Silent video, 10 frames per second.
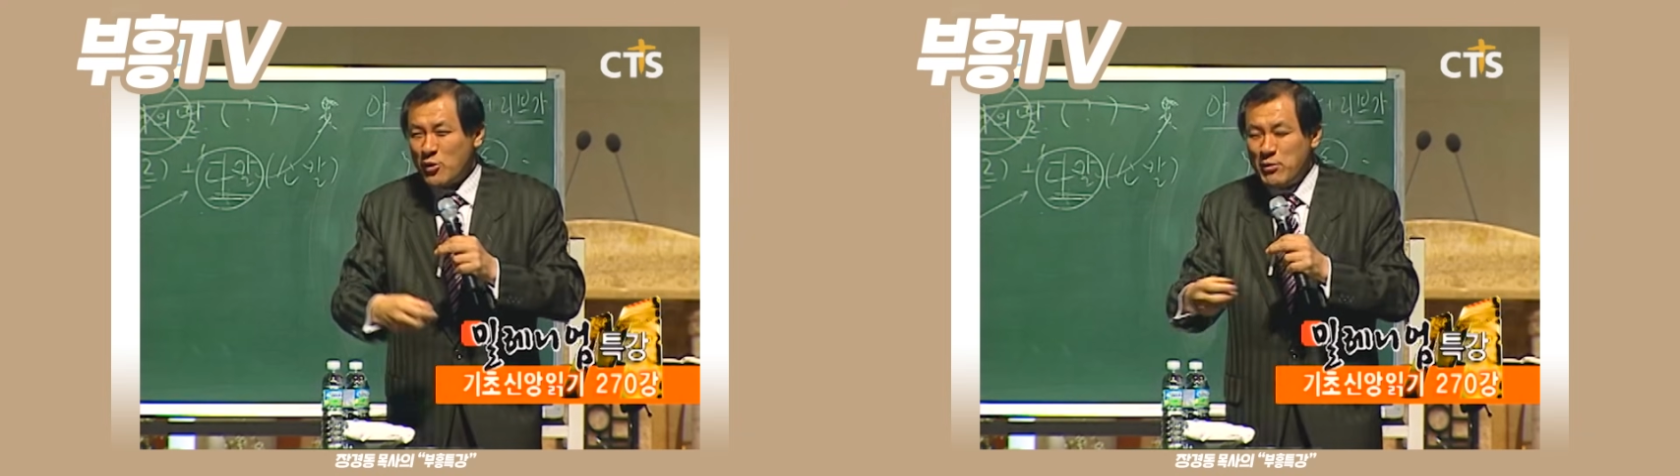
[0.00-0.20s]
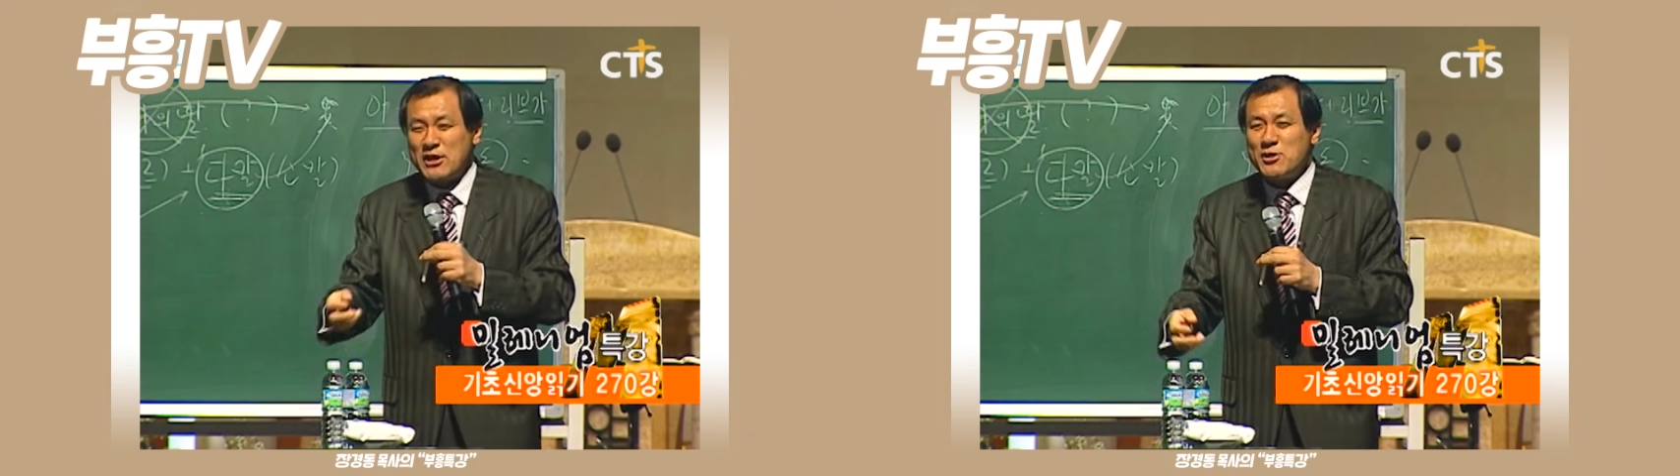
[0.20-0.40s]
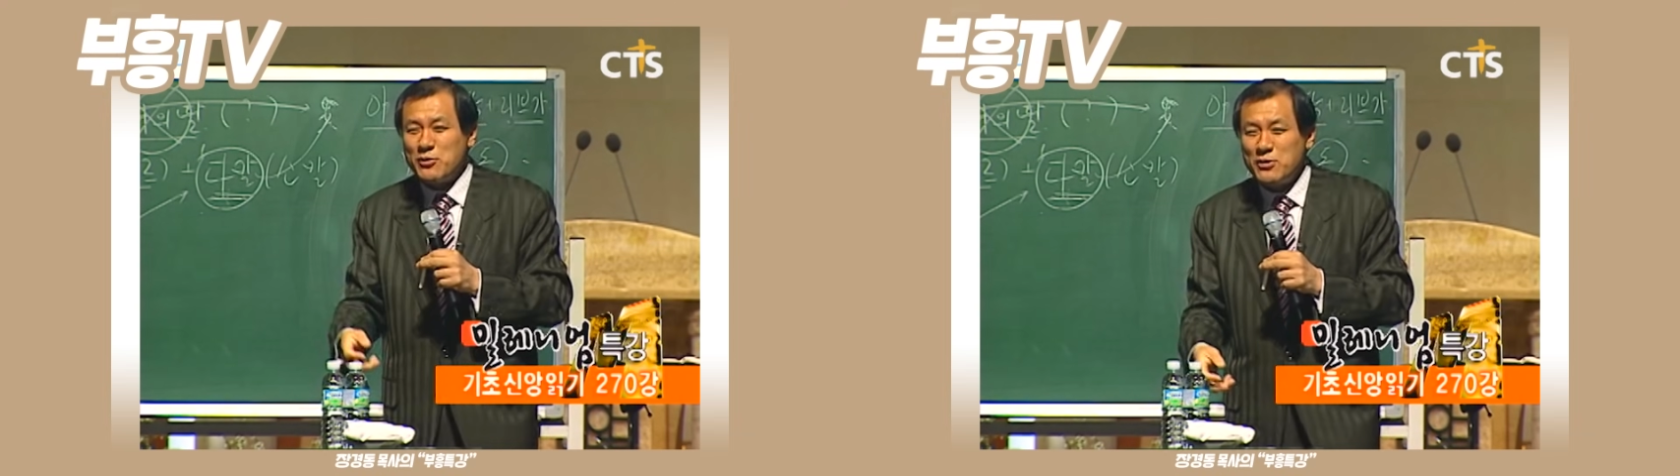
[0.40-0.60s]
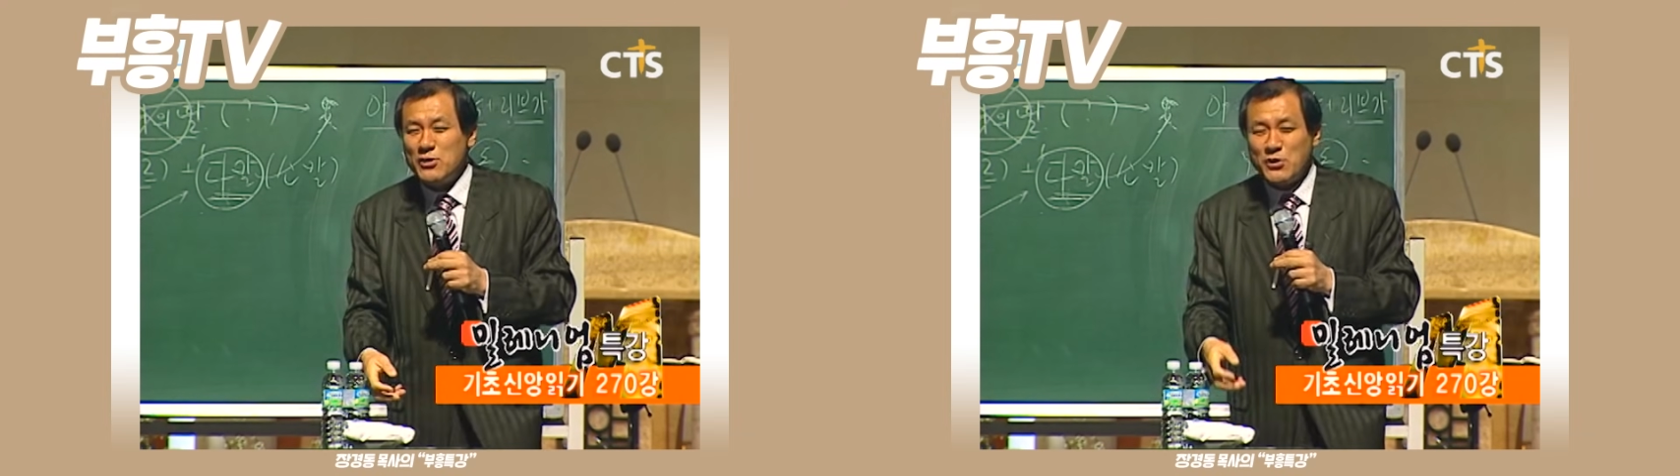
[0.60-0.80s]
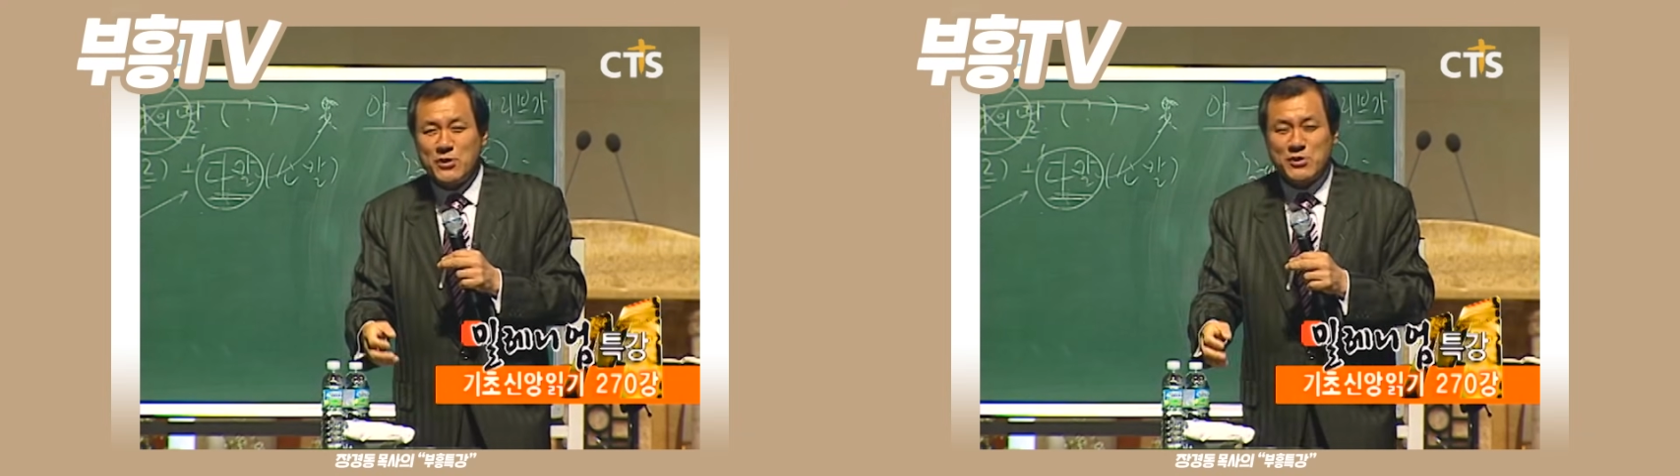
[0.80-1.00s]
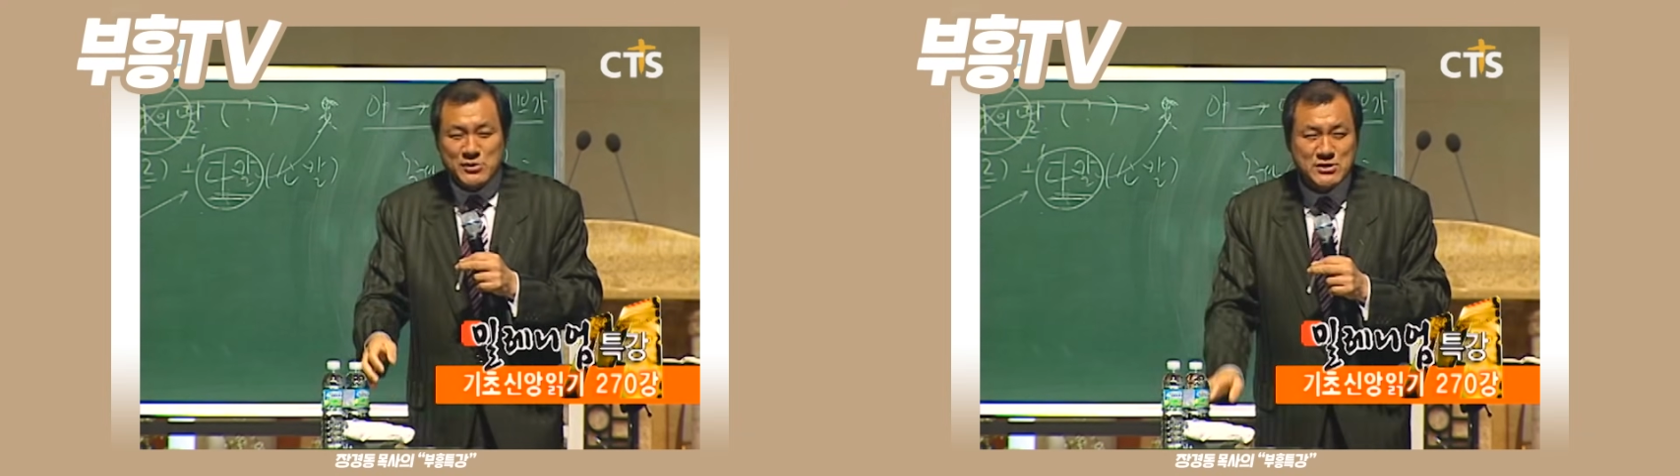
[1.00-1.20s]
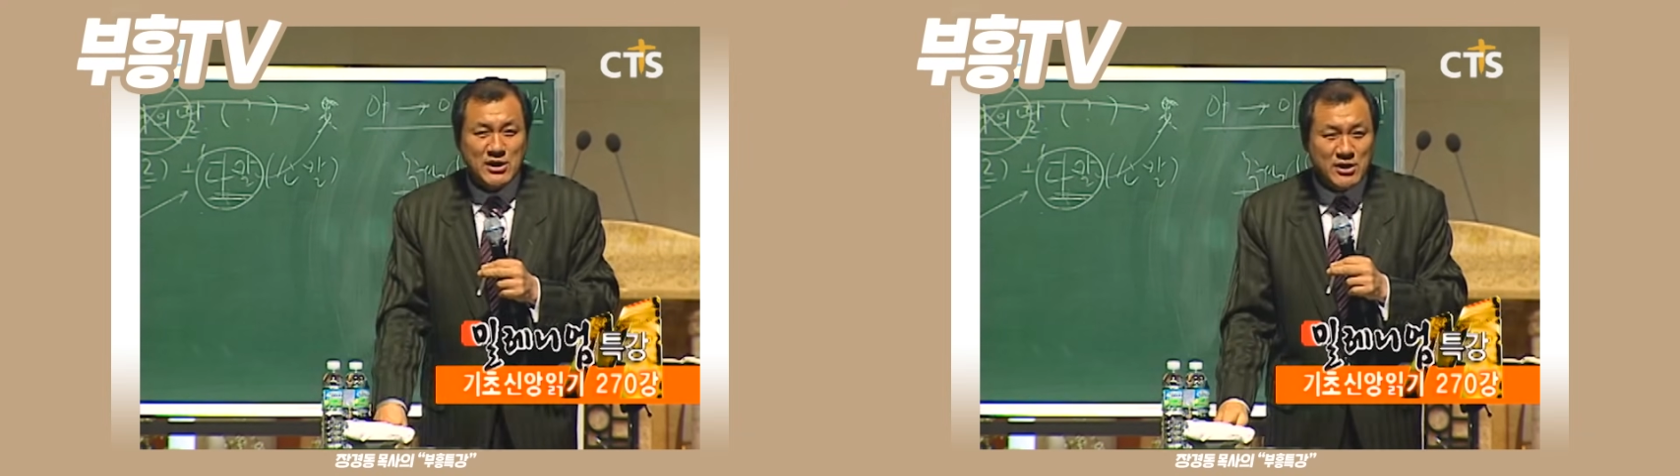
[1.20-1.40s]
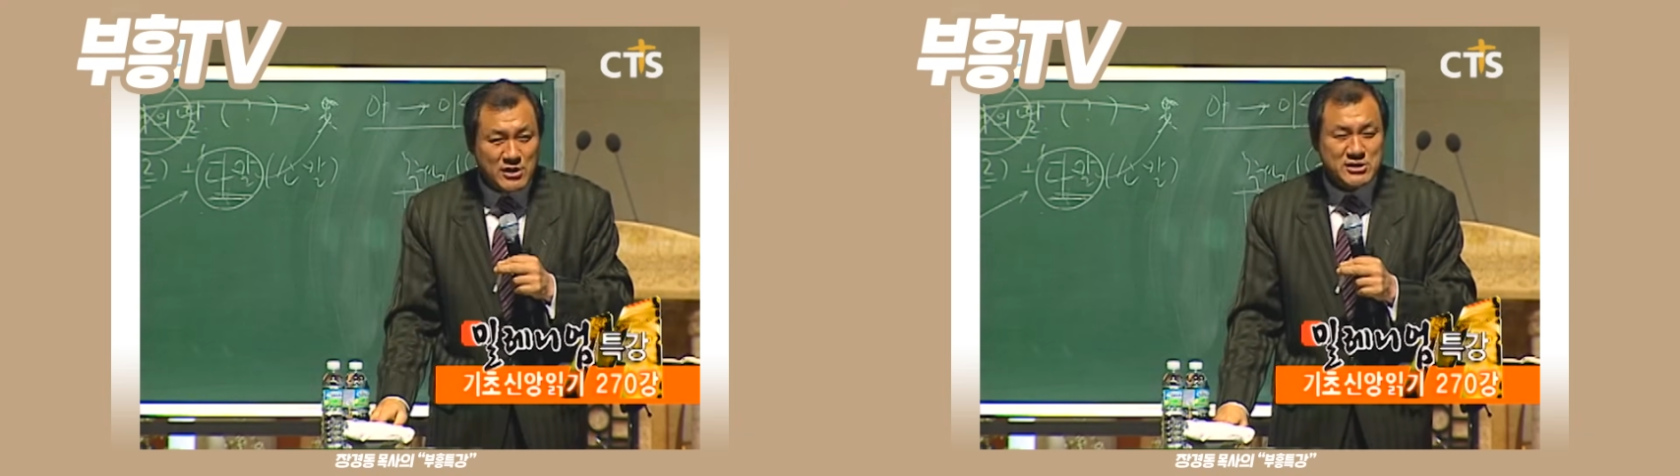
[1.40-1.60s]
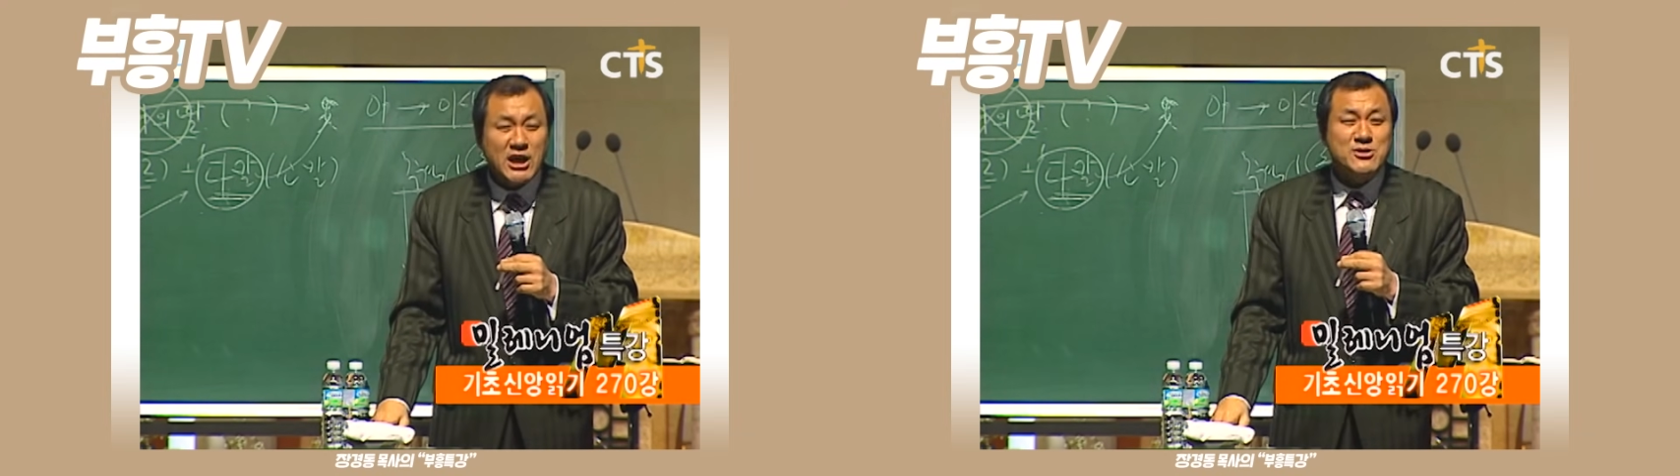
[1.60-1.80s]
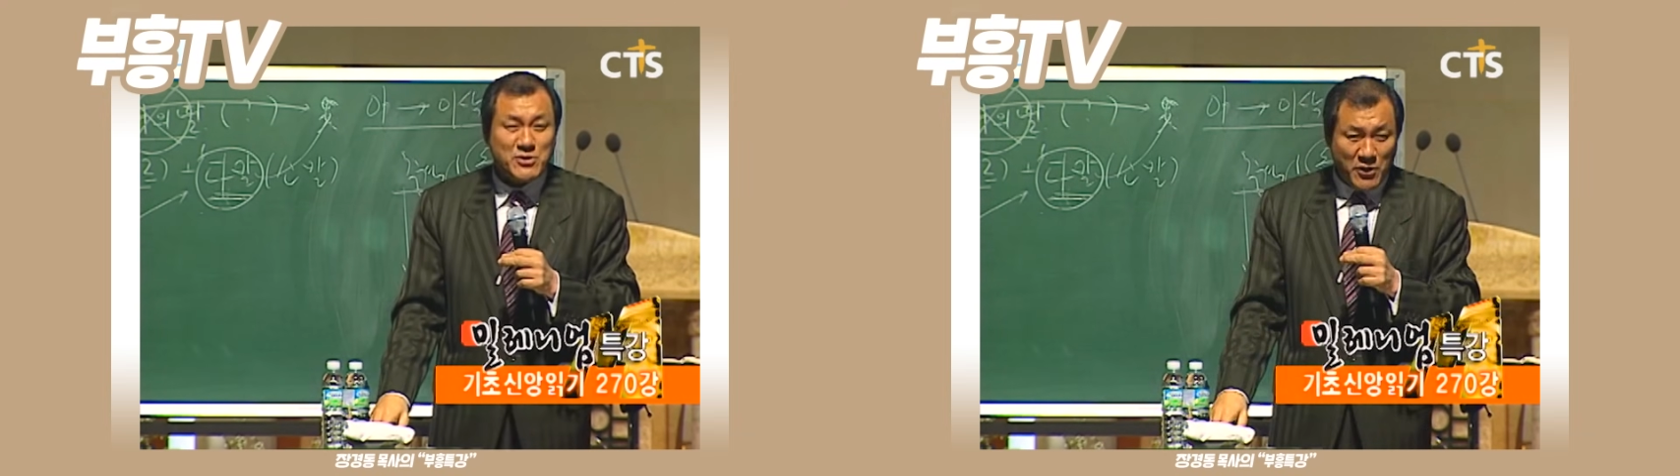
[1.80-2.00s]
맡기고 이제
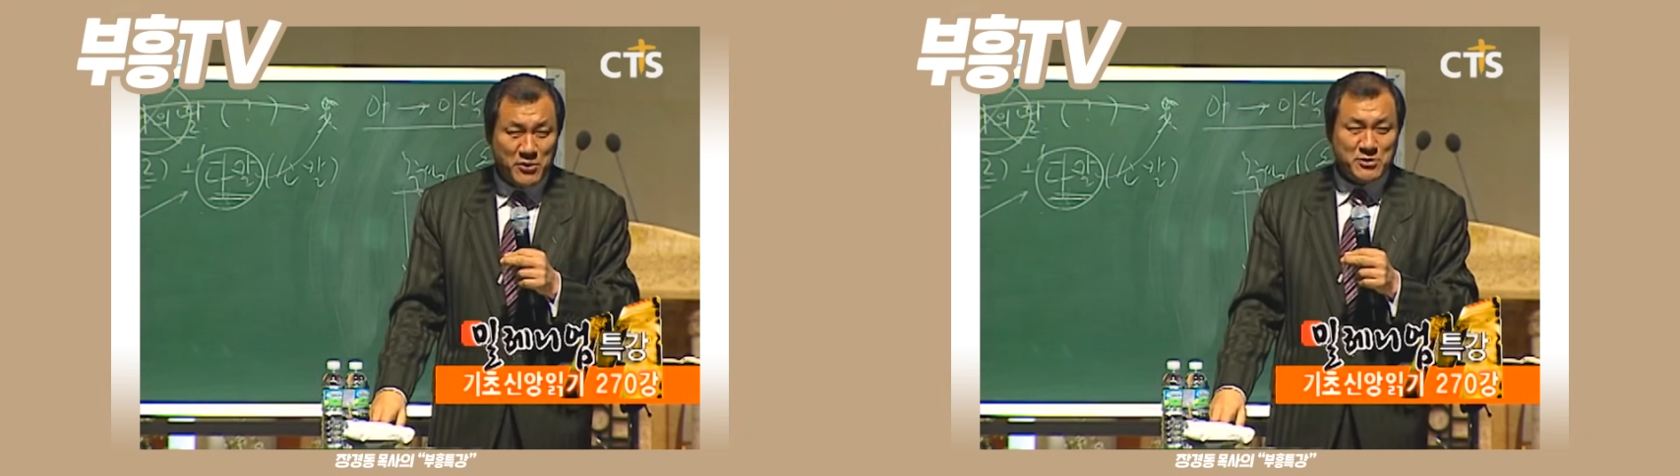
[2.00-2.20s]
잤어요.